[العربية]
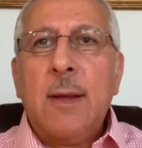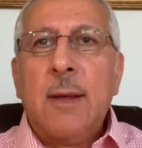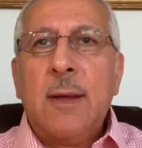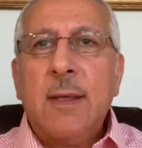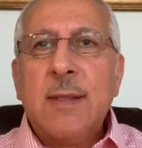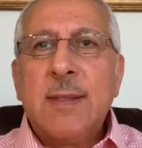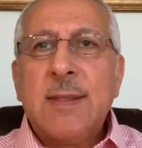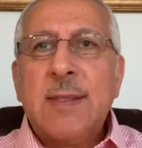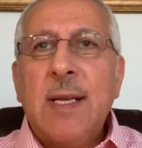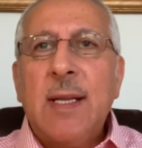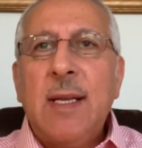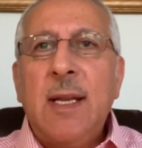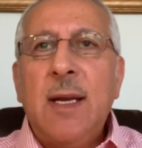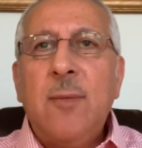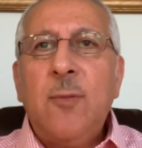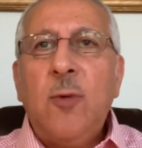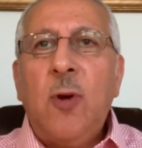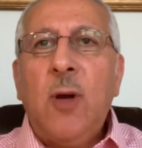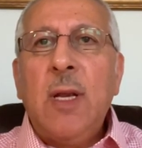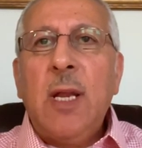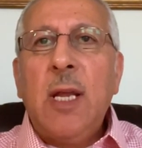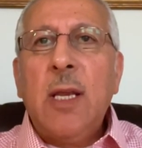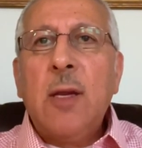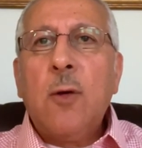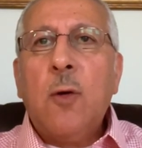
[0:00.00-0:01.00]
السلام
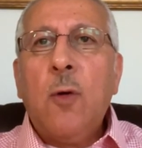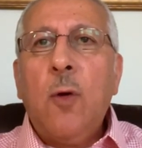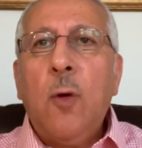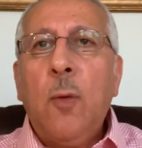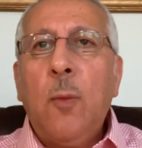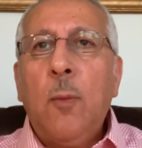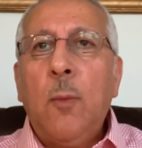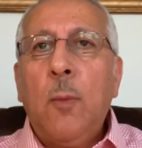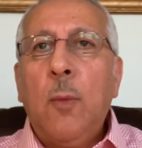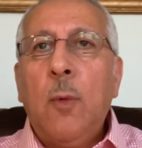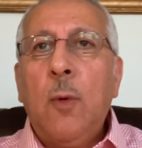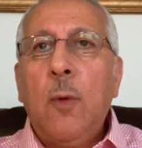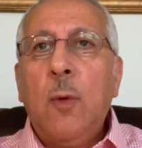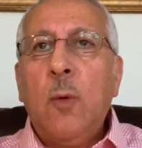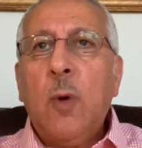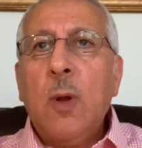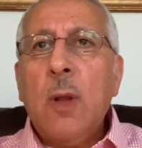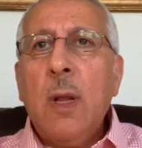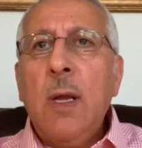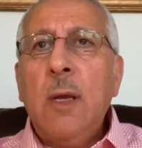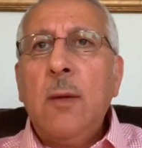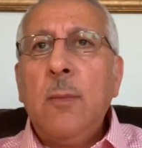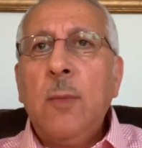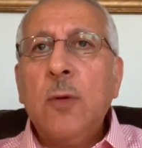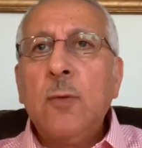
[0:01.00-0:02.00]
عليكم
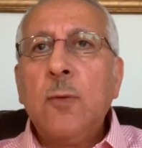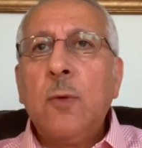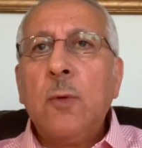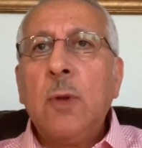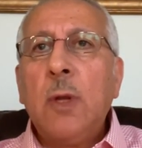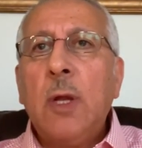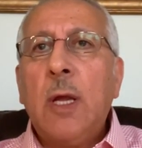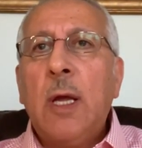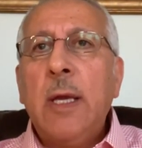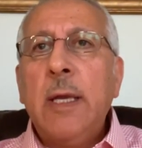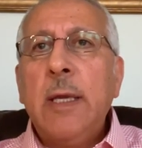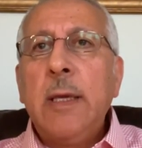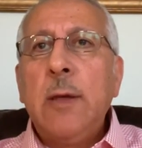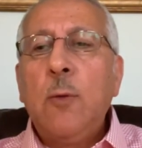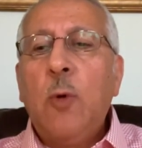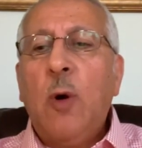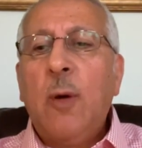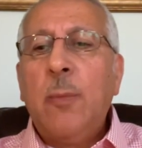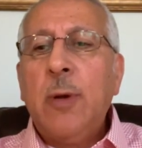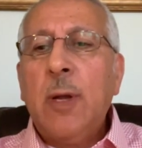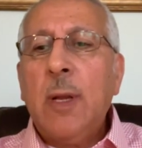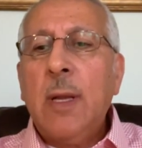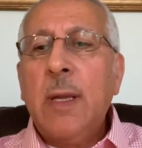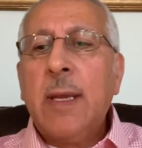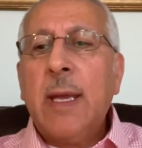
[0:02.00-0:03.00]
ورحمة الله
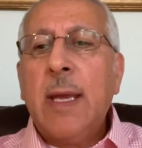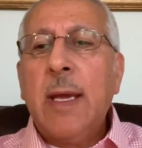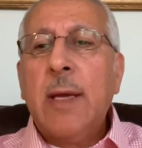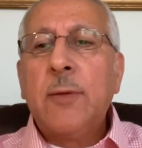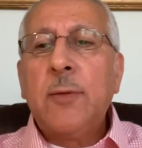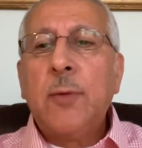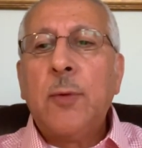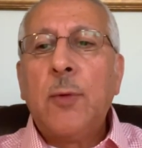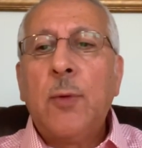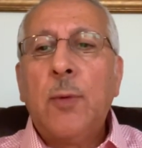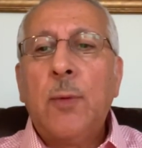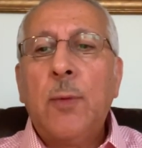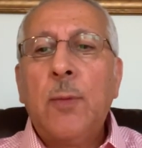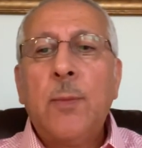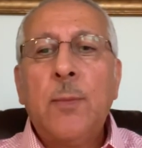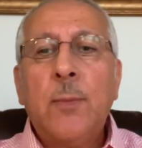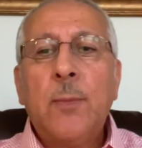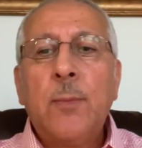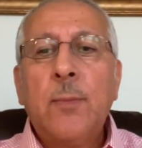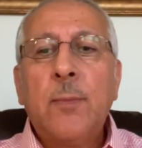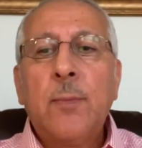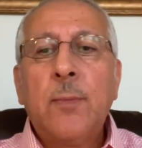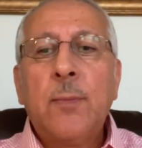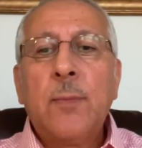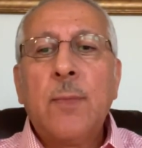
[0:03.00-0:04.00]
وبركاته.
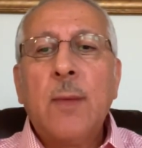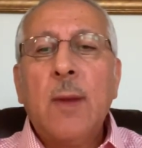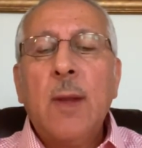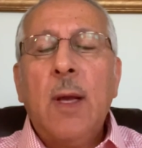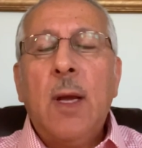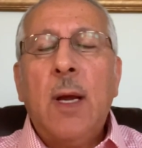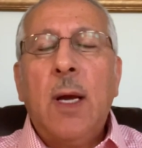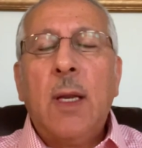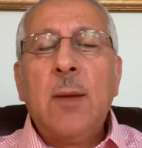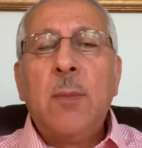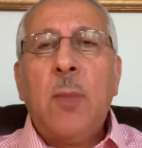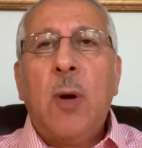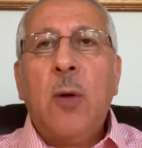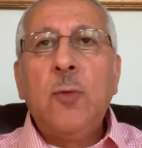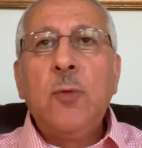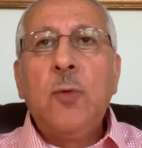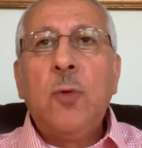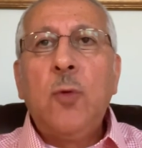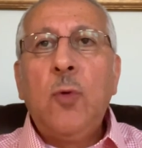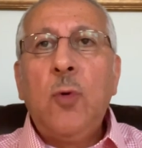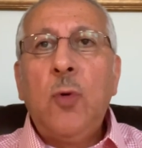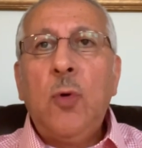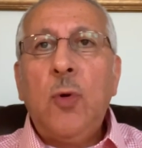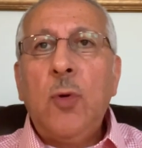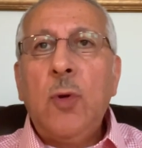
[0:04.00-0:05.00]

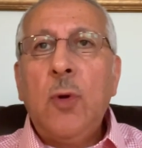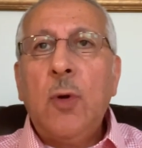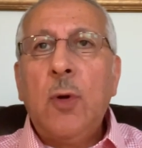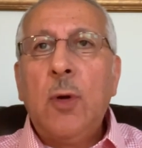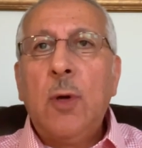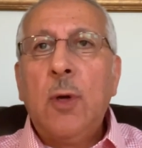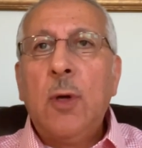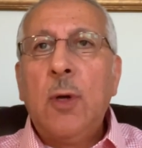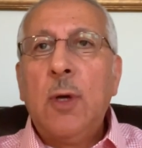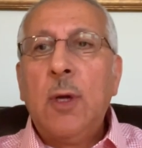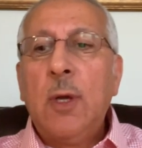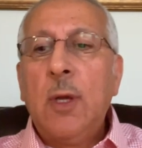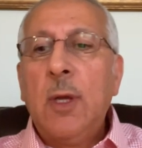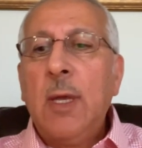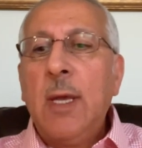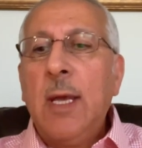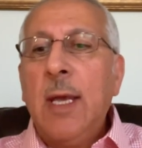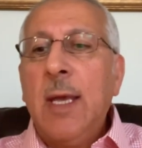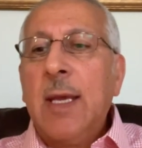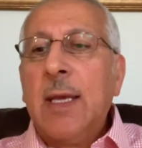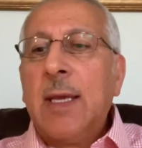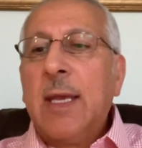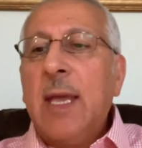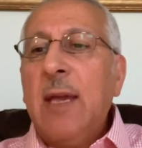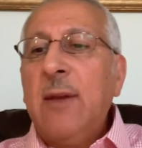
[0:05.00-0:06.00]
الموضوع
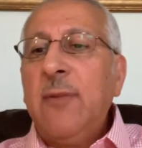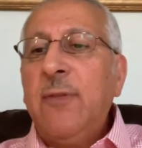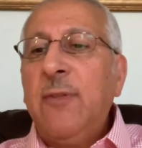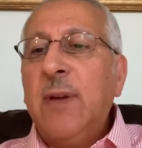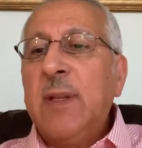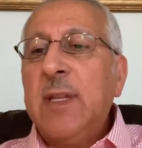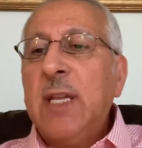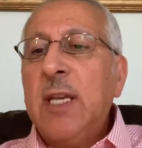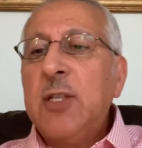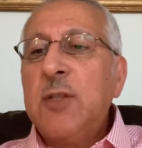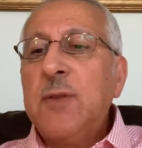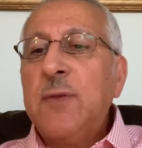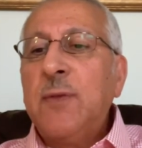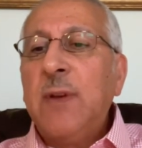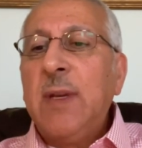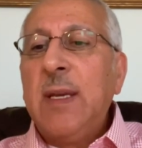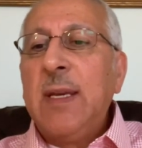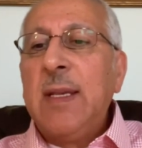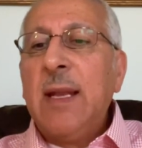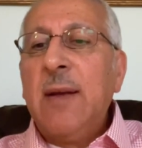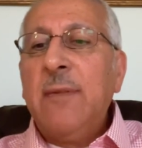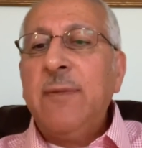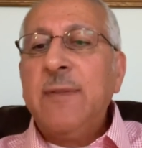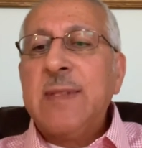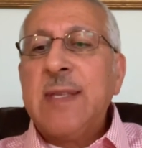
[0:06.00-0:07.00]
كيف تشفي
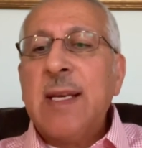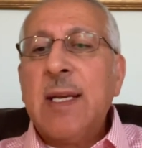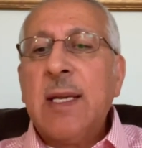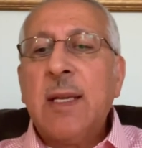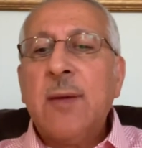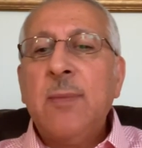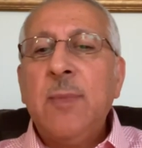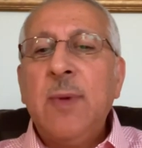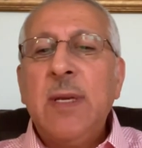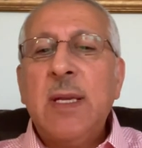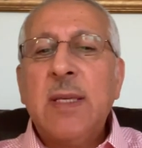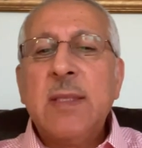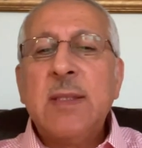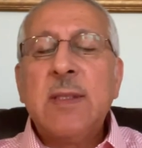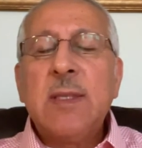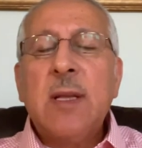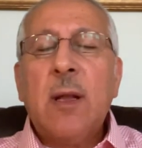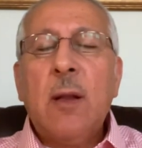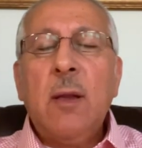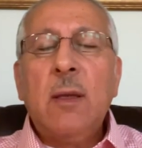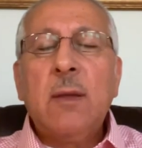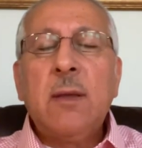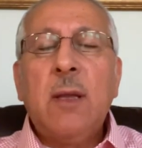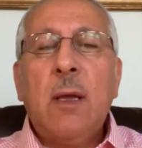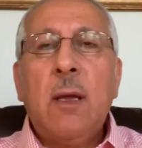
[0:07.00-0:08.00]
نفسك من
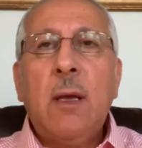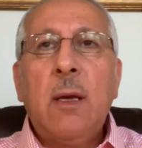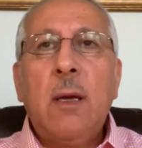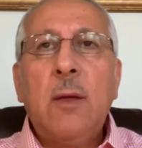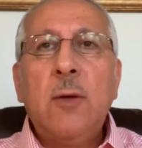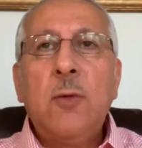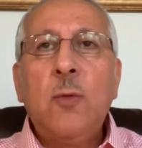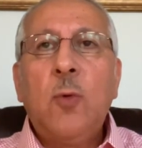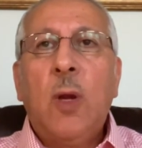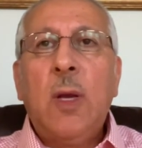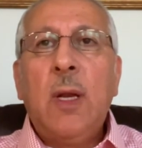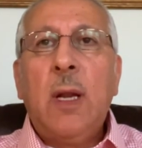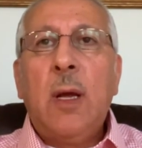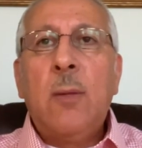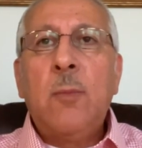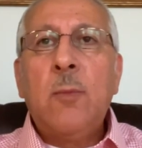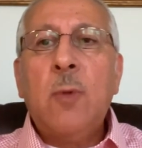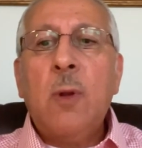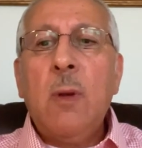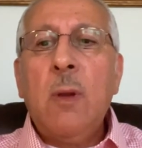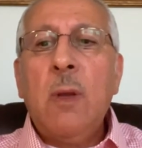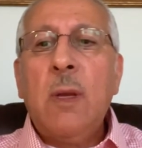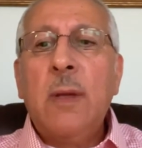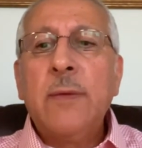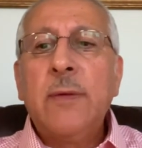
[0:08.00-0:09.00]
السرطان
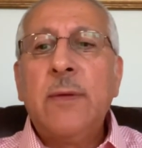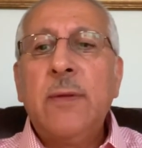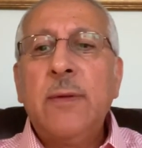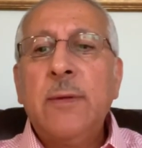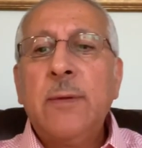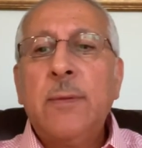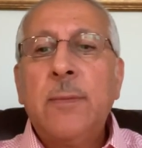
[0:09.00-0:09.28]
والأمراض.